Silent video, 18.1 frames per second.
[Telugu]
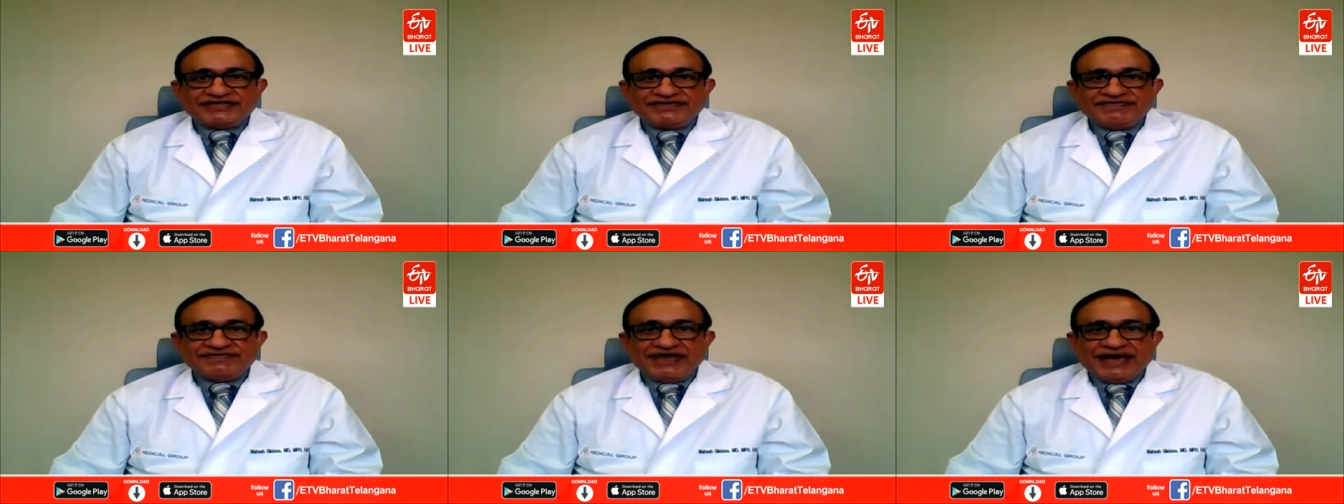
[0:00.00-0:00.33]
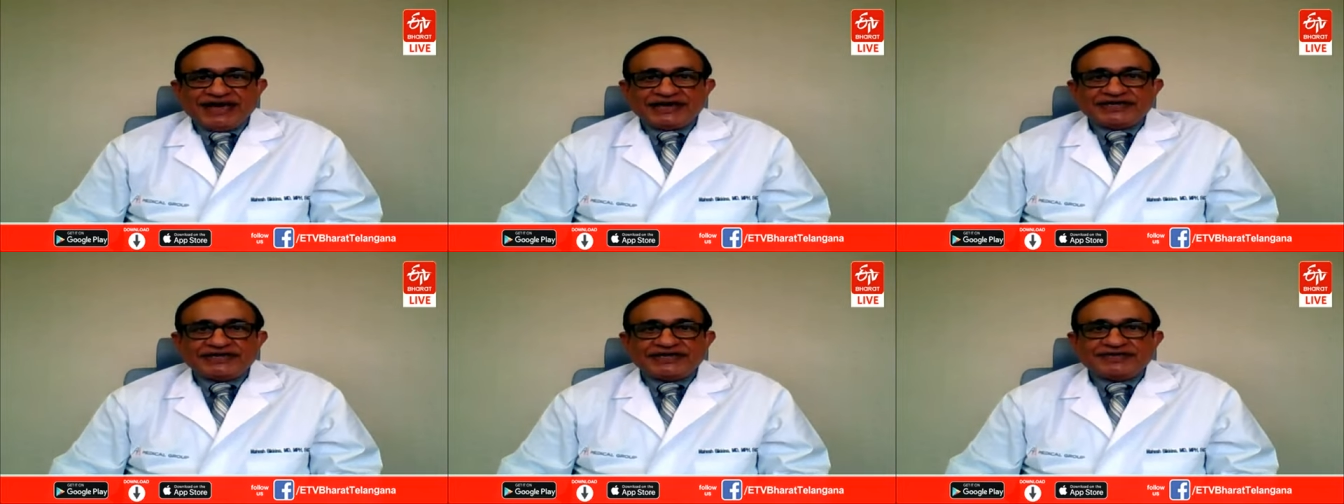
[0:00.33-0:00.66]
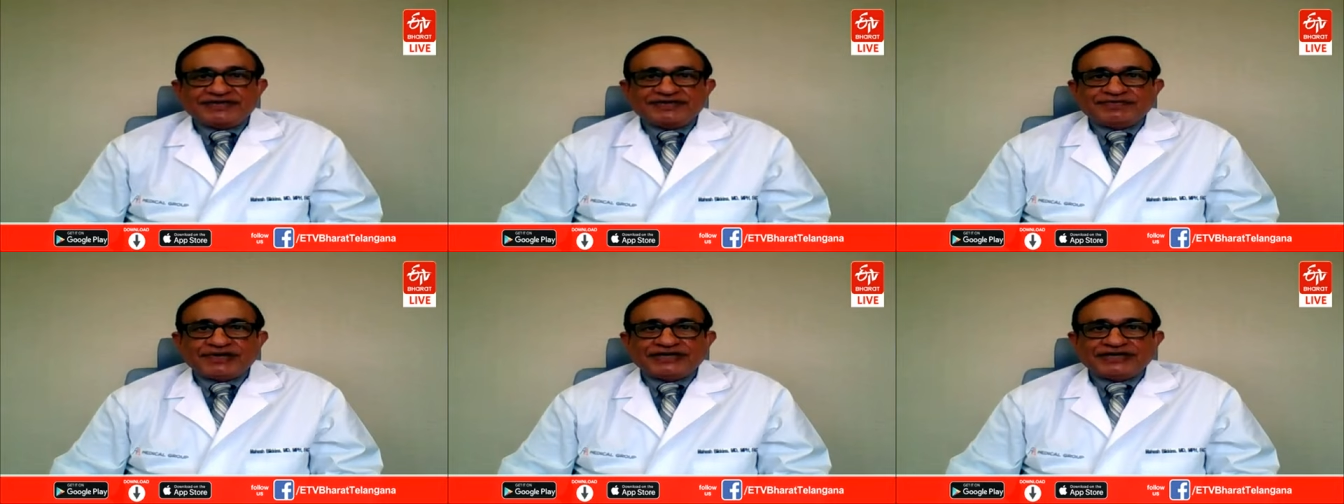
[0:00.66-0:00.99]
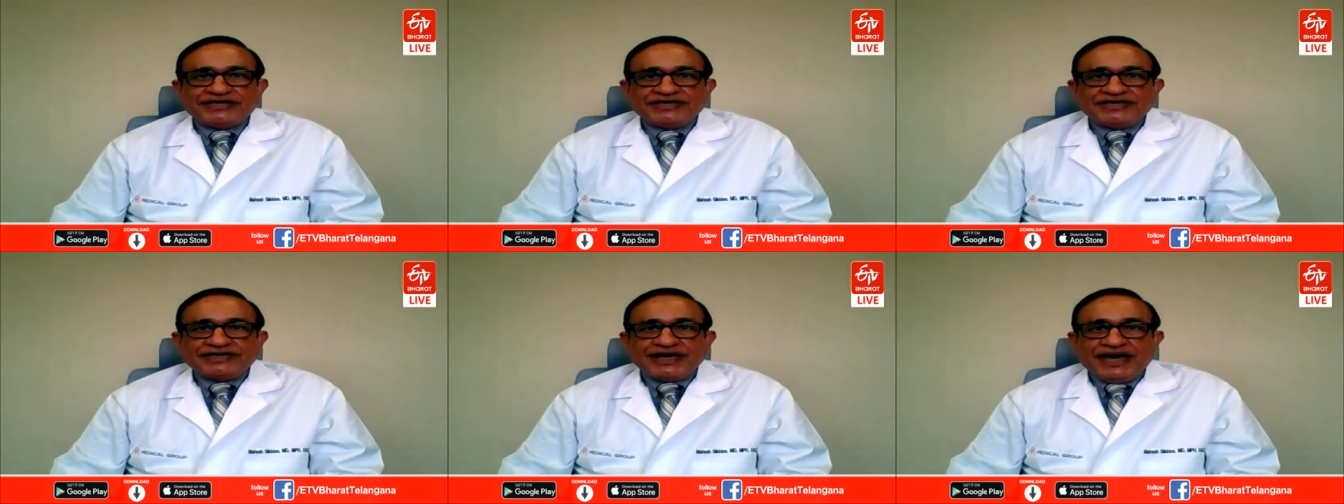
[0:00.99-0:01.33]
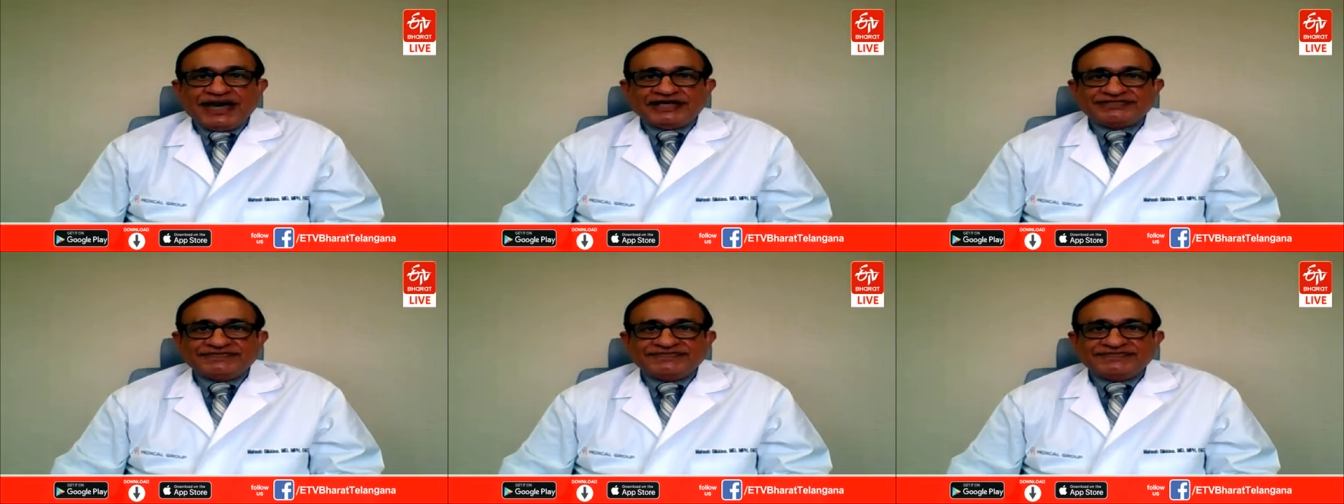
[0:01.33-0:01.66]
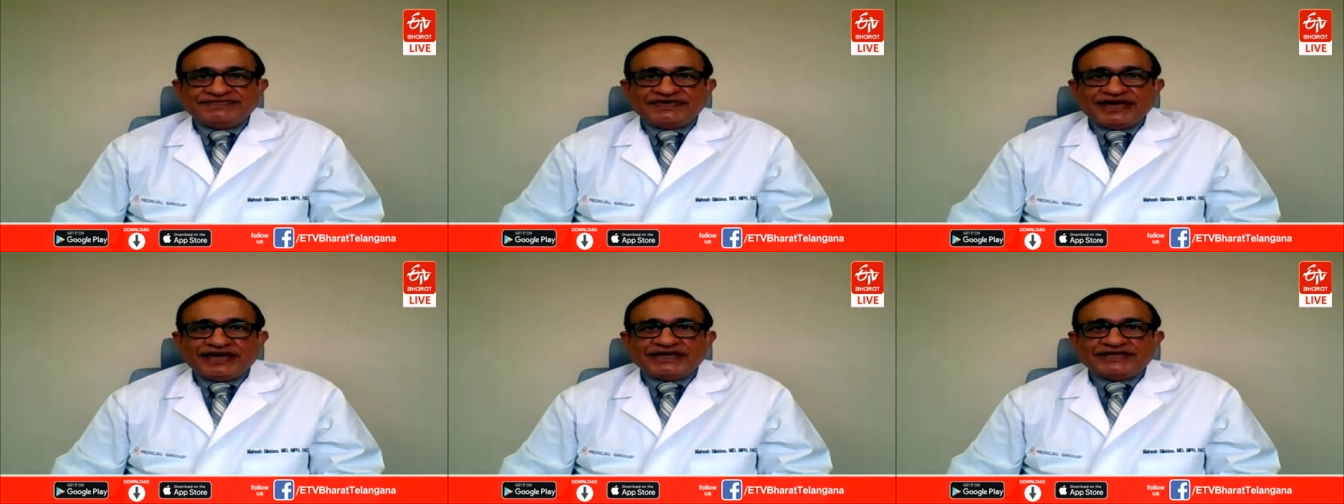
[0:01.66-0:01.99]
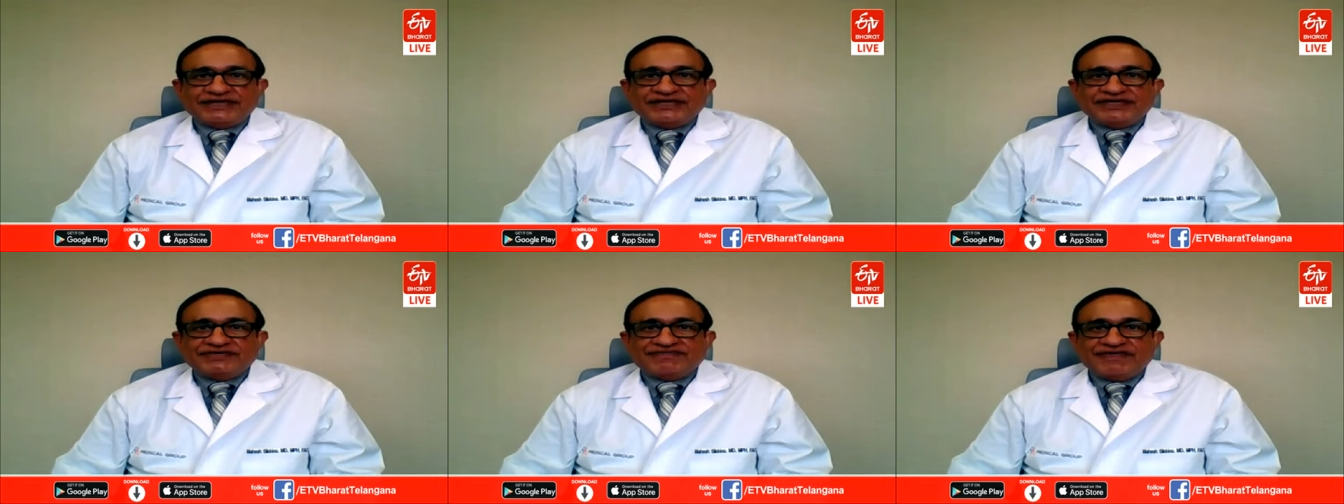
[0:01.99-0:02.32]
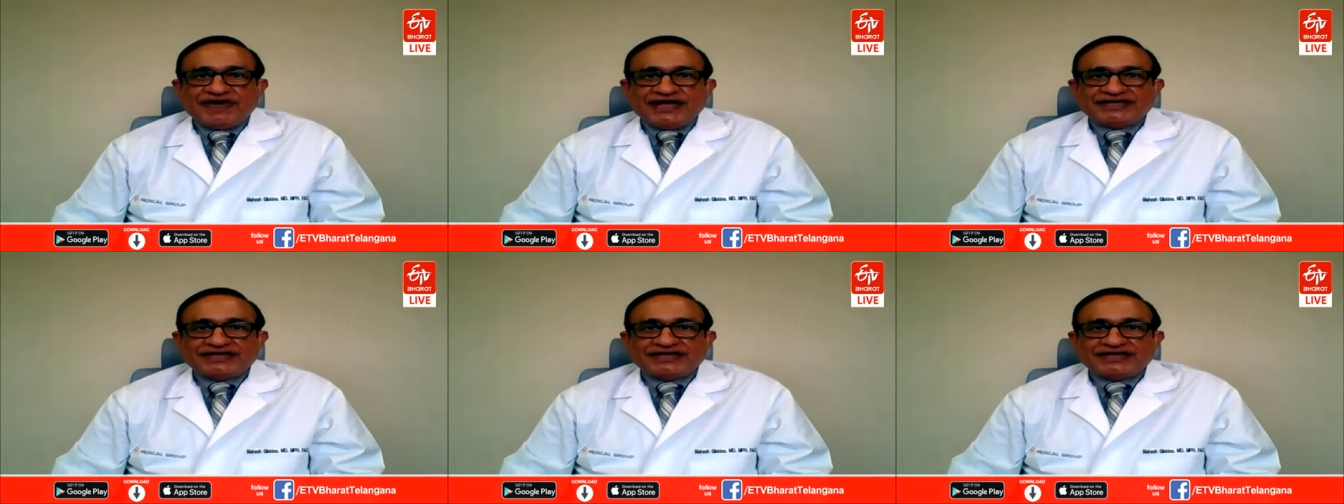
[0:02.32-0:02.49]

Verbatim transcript: సివియారిటీని బట్టి ఆ సివియారిటీ